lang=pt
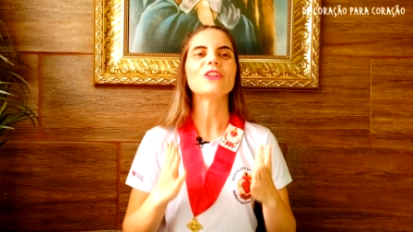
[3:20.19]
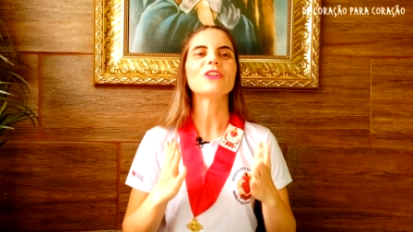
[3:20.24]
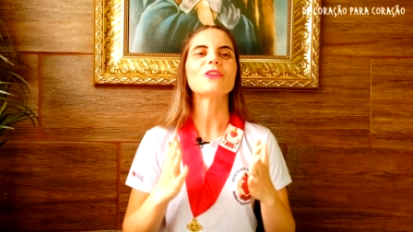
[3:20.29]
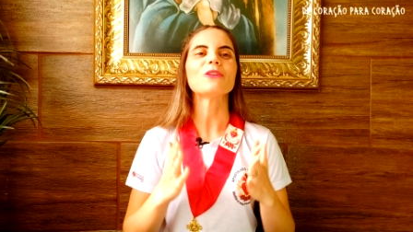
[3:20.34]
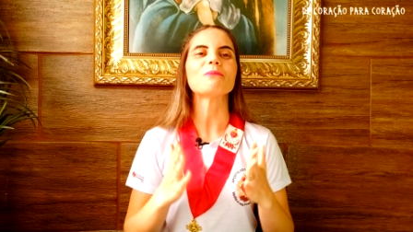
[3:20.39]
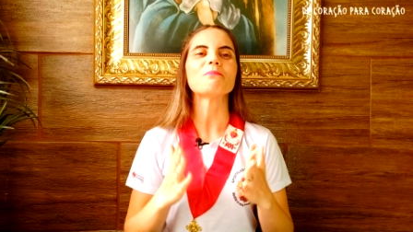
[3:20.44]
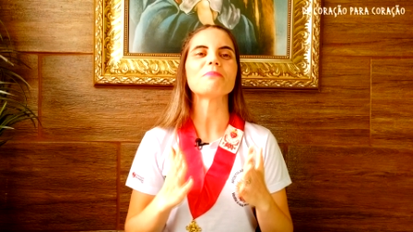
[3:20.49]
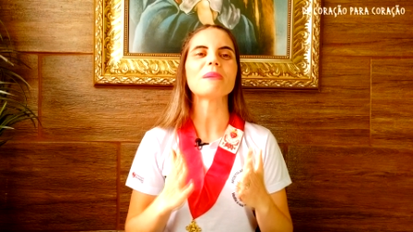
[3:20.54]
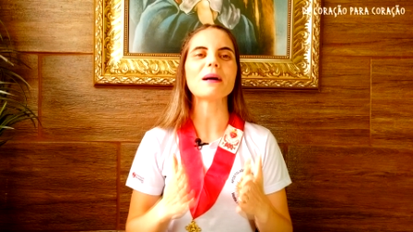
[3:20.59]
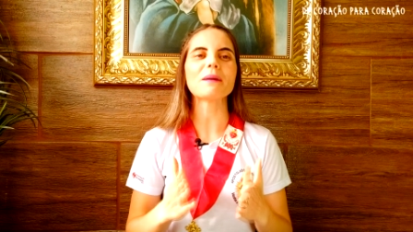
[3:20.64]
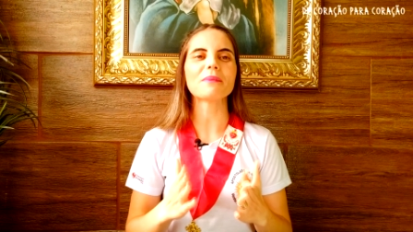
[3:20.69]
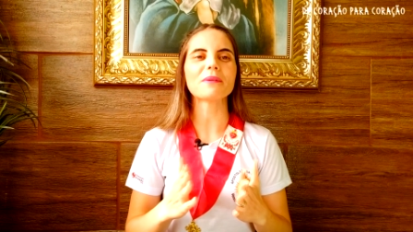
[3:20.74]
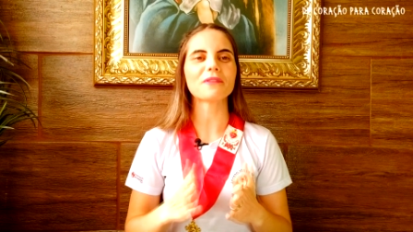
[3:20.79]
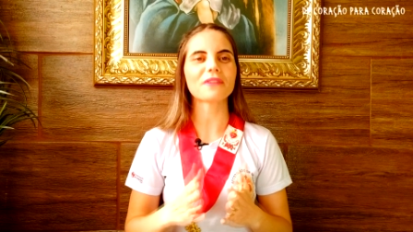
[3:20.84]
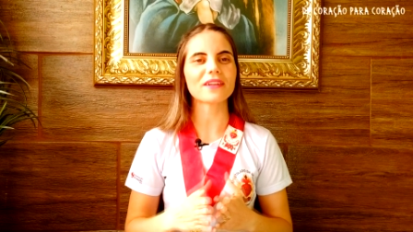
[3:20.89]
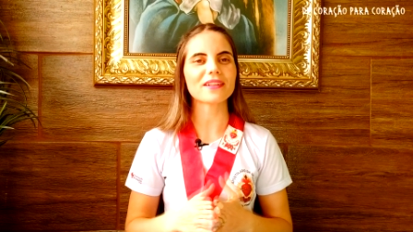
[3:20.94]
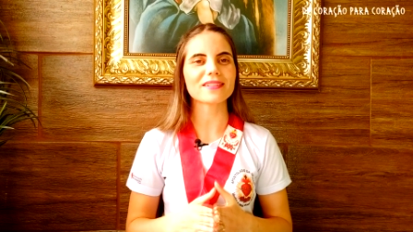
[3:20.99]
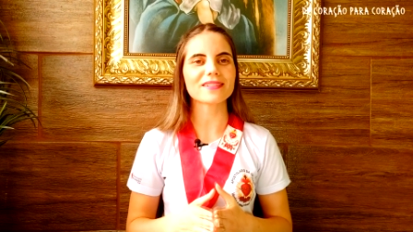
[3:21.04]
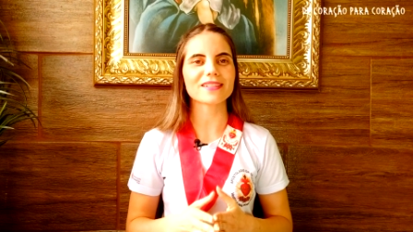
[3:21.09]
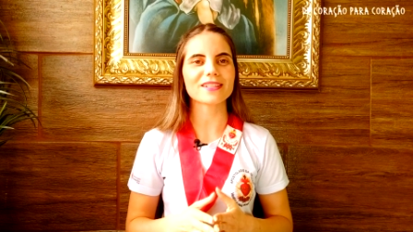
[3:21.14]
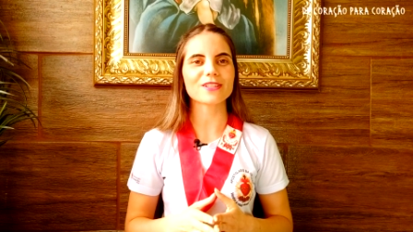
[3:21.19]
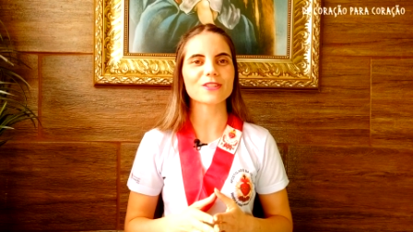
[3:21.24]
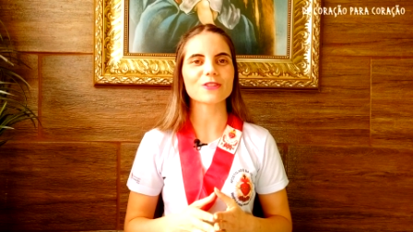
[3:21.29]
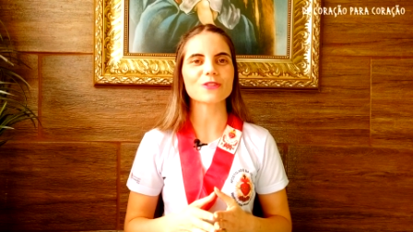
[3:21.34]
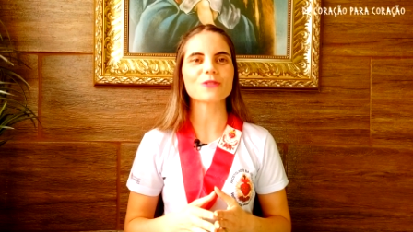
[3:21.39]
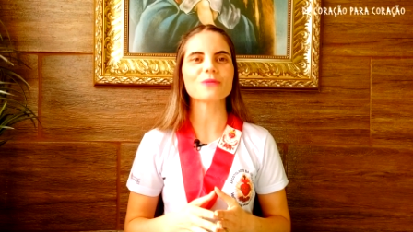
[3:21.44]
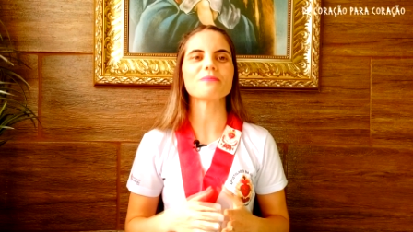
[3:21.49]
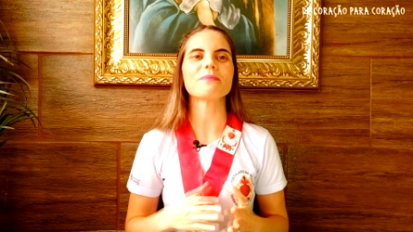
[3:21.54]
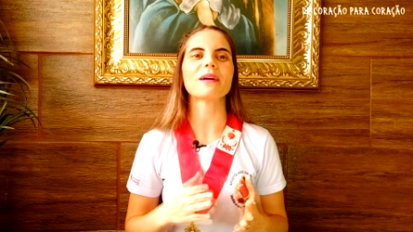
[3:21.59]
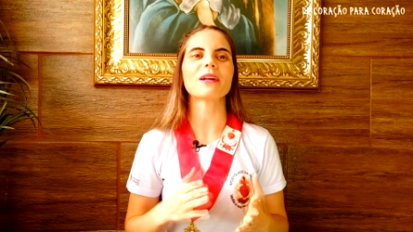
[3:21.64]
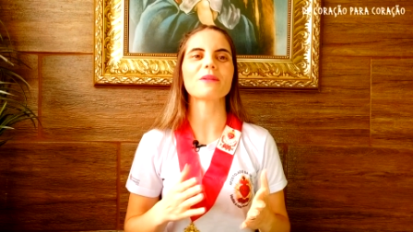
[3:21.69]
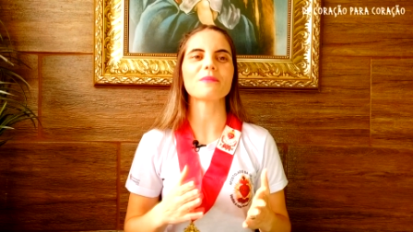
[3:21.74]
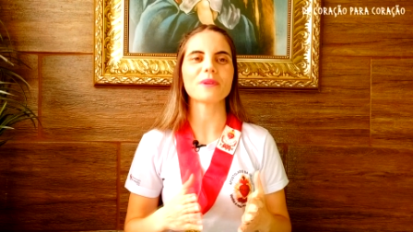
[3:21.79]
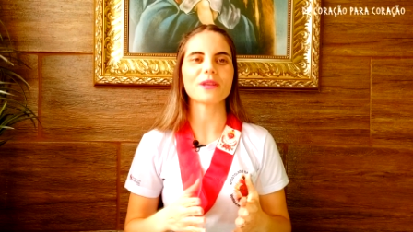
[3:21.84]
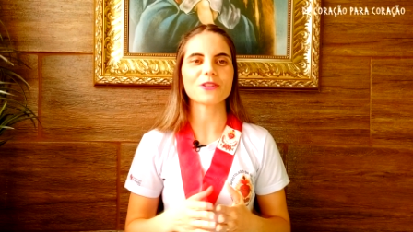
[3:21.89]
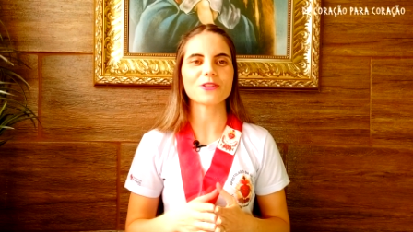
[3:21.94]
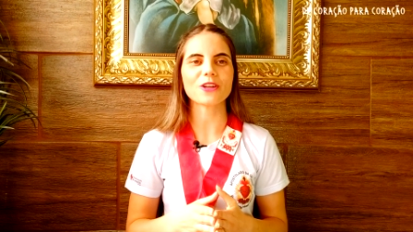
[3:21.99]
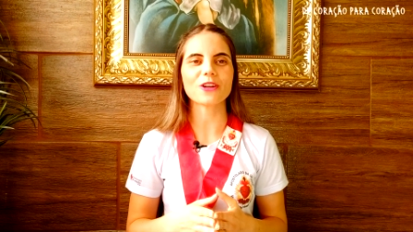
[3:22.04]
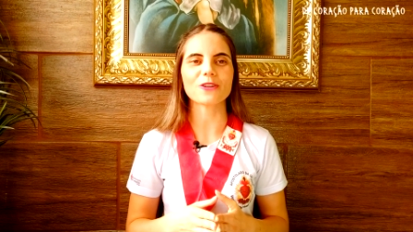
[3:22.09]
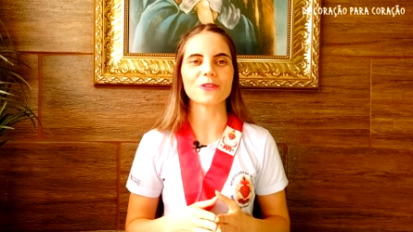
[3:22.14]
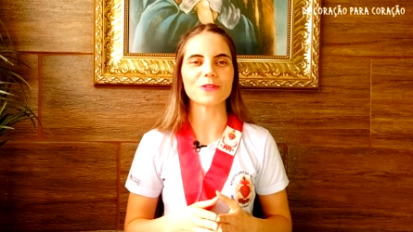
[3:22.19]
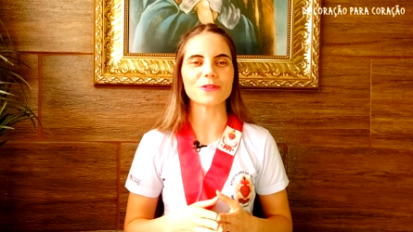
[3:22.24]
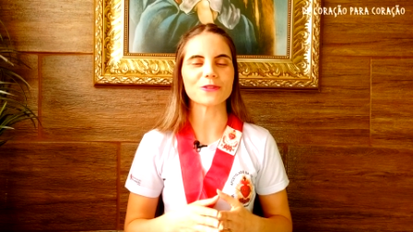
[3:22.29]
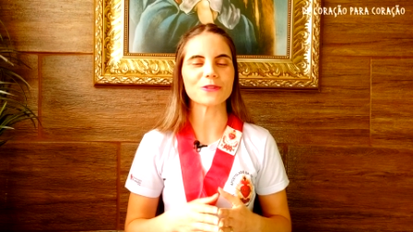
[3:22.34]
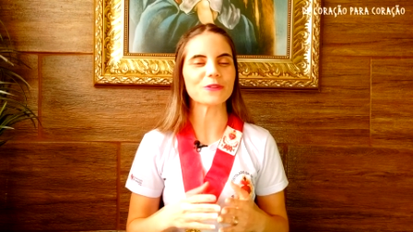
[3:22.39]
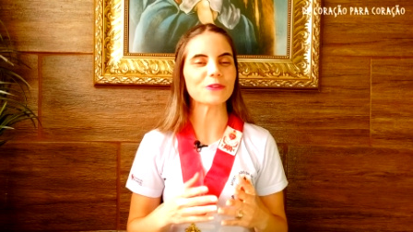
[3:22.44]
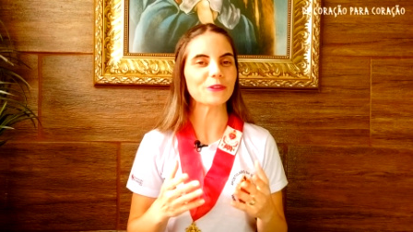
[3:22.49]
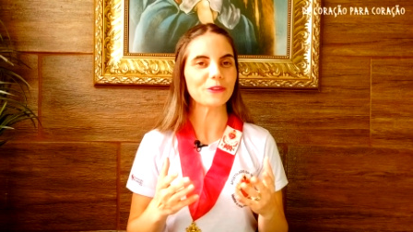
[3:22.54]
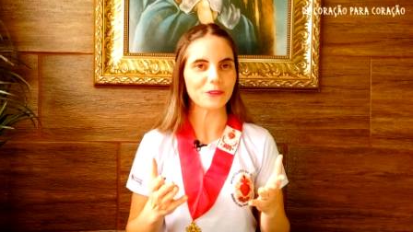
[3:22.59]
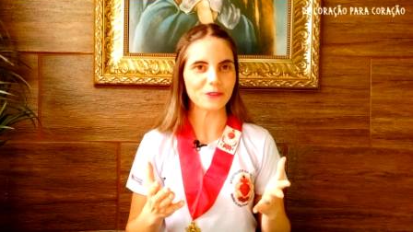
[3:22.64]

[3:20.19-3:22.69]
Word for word: do Papa Francisco para o mês de agosto,